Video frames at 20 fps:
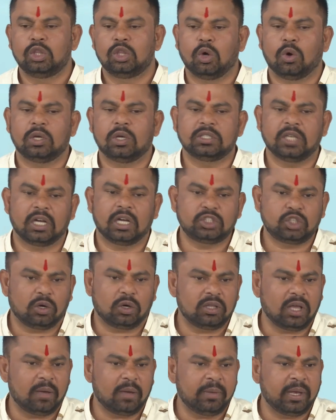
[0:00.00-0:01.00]

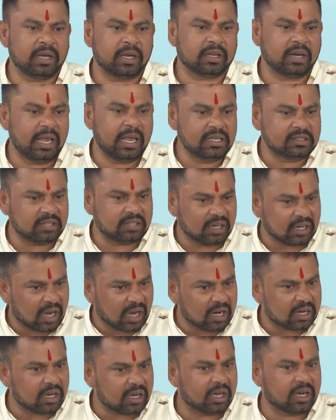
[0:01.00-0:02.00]
2014 में एक नई
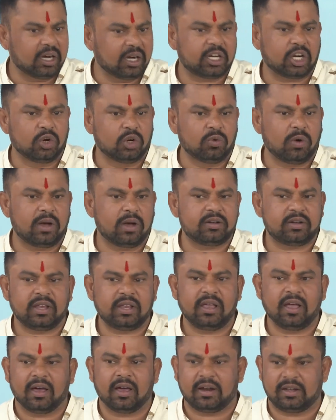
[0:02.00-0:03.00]
सरकार का गठन हुआ
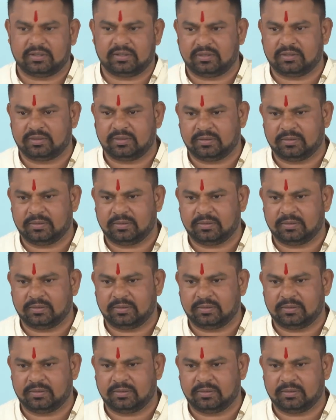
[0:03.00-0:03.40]
टीआरएस